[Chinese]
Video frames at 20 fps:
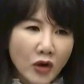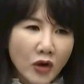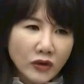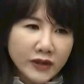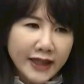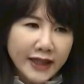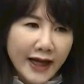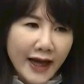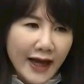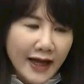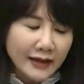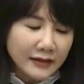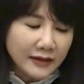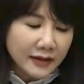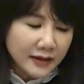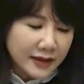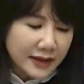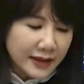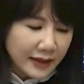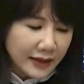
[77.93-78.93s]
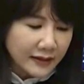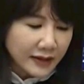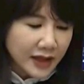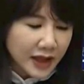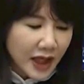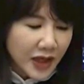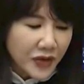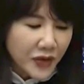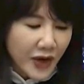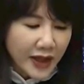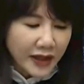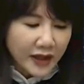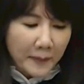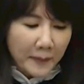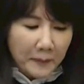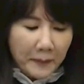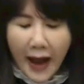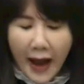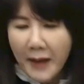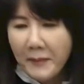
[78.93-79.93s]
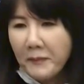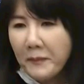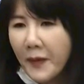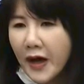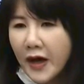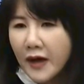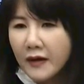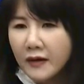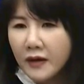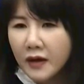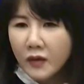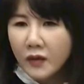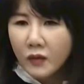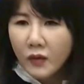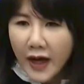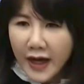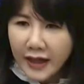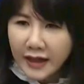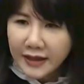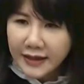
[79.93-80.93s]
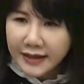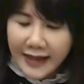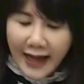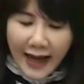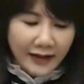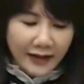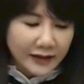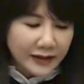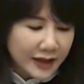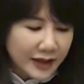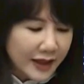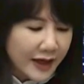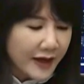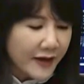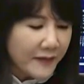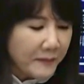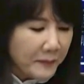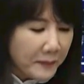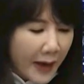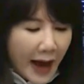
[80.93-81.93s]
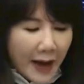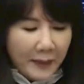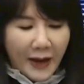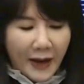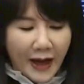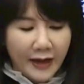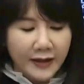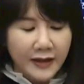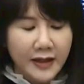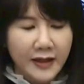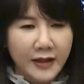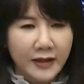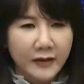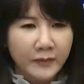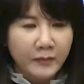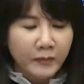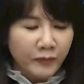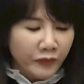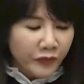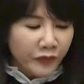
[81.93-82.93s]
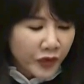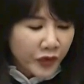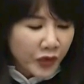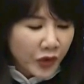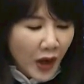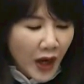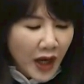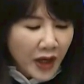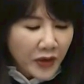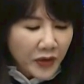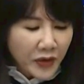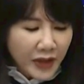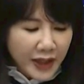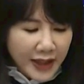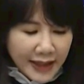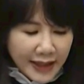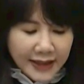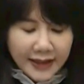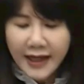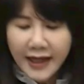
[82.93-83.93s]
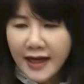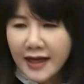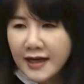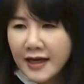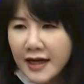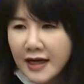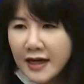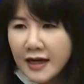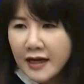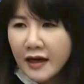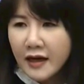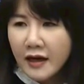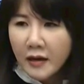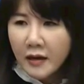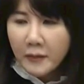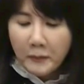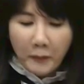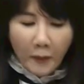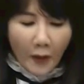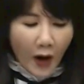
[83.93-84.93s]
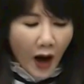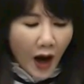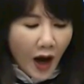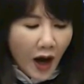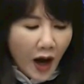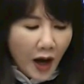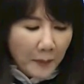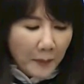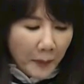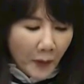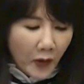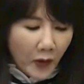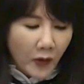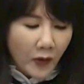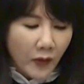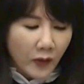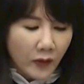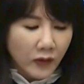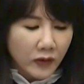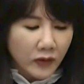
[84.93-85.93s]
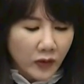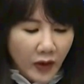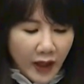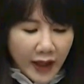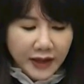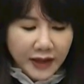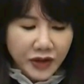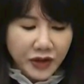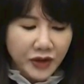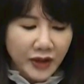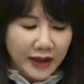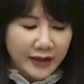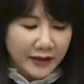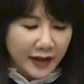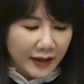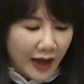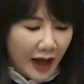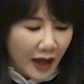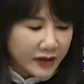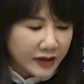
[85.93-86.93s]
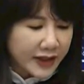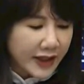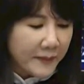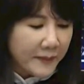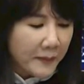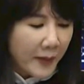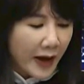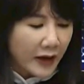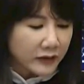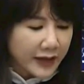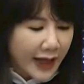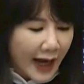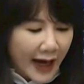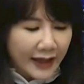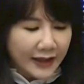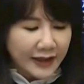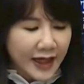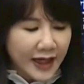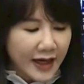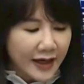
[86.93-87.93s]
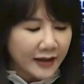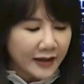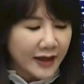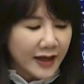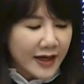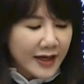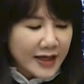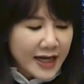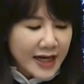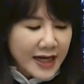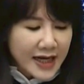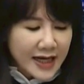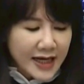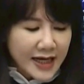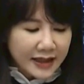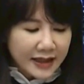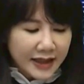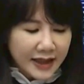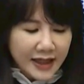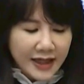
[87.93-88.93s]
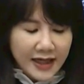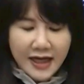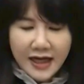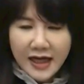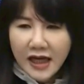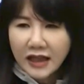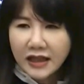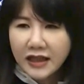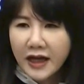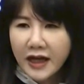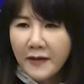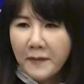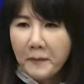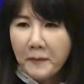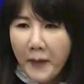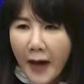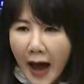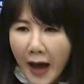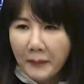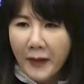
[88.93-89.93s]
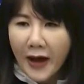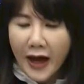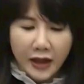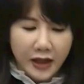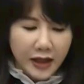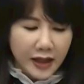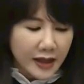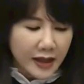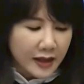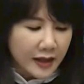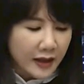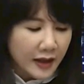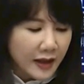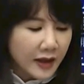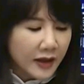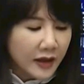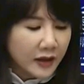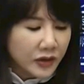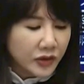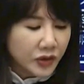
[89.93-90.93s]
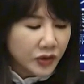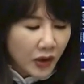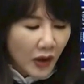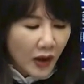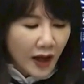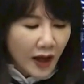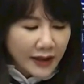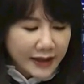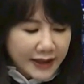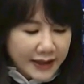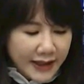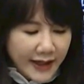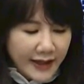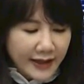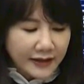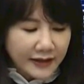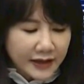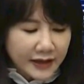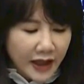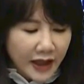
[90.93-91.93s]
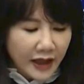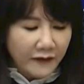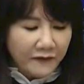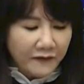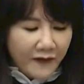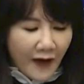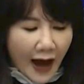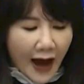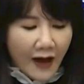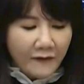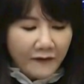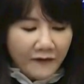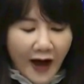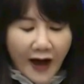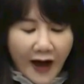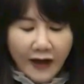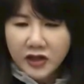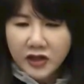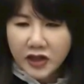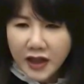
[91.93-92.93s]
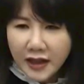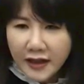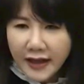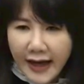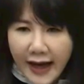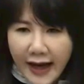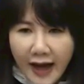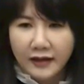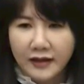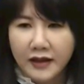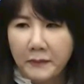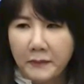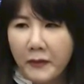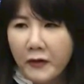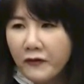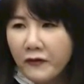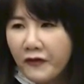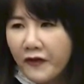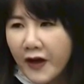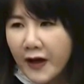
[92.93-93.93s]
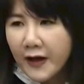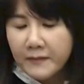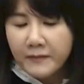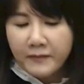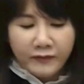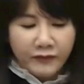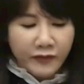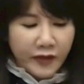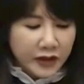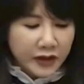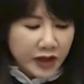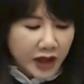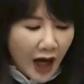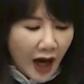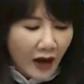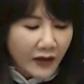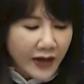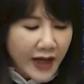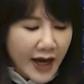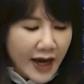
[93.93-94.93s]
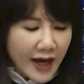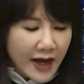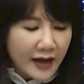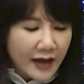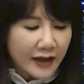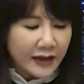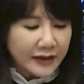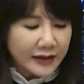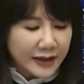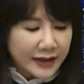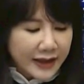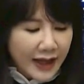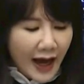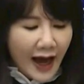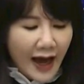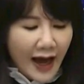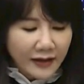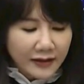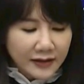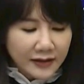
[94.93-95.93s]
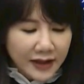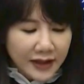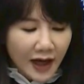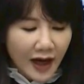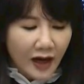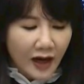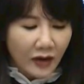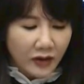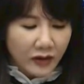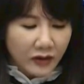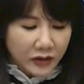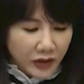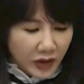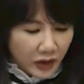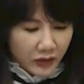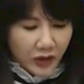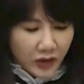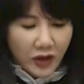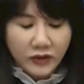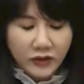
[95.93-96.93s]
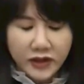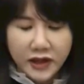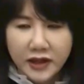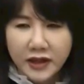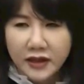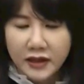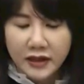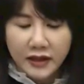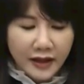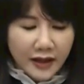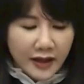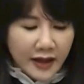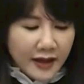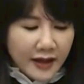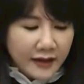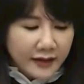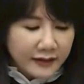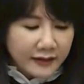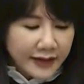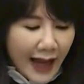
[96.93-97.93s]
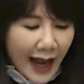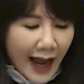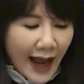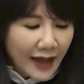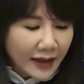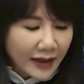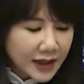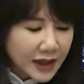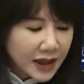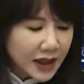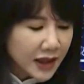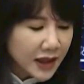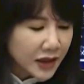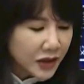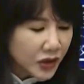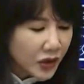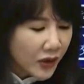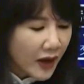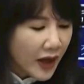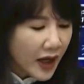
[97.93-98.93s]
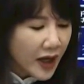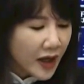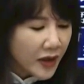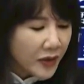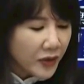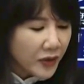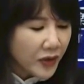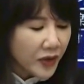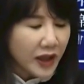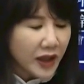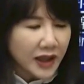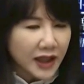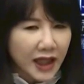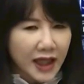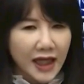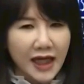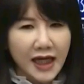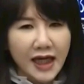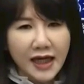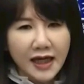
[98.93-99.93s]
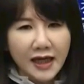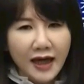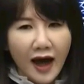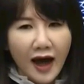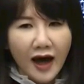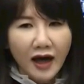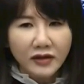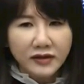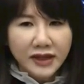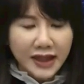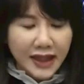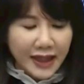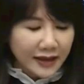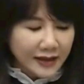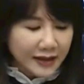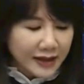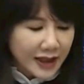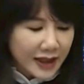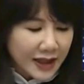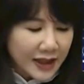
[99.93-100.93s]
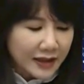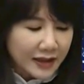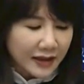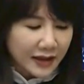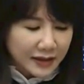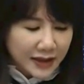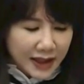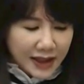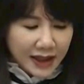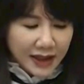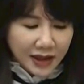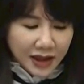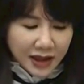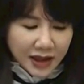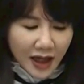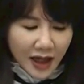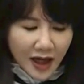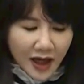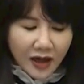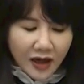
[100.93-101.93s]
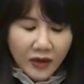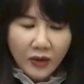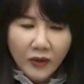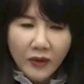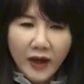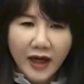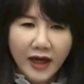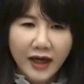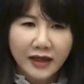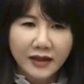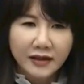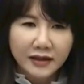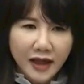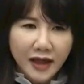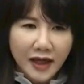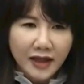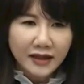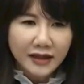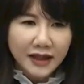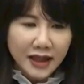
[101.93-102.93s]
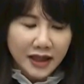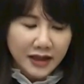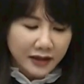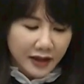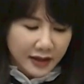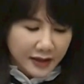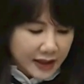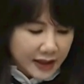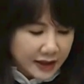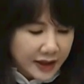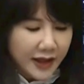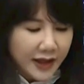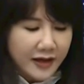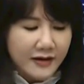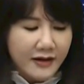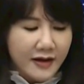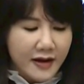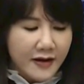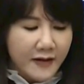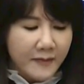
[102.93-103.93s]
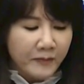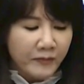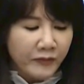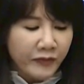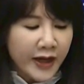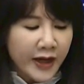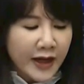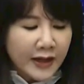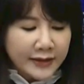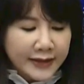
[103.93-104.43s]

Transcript: 目前行政院的版本为3800亿，对于1000亿拨补亏损的劳健保、台电。 以及1800亿做现金发放这两个部分，朝野相较有共识，但是对于提高经济及社会韧性的1000亿，